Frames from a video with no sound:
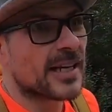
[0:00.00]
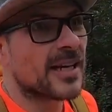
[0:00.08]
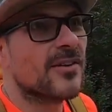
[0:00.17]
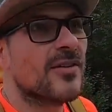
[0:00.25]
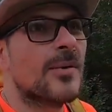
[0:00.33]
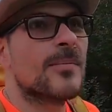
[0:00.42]

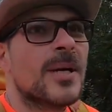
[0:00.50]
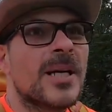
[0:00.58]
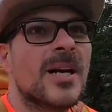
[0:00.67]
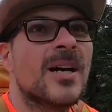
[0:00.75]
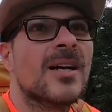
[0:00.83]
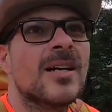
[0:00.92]
weggefahren
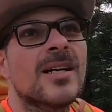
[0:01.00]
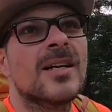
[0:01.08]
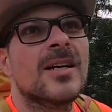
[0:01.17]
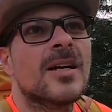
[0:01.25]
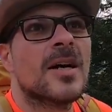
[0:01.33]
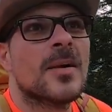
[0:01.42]
bin.
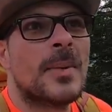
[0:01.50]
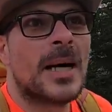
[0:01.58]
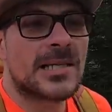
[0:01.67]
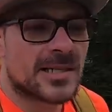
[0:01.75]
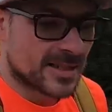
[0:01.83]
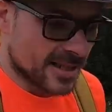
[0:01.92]

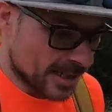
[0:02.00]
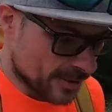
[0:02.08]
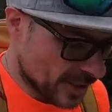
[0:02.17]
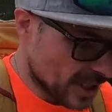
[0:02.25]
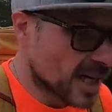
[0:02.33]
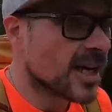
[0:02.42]
Passt sehr
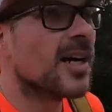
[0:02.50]
gut.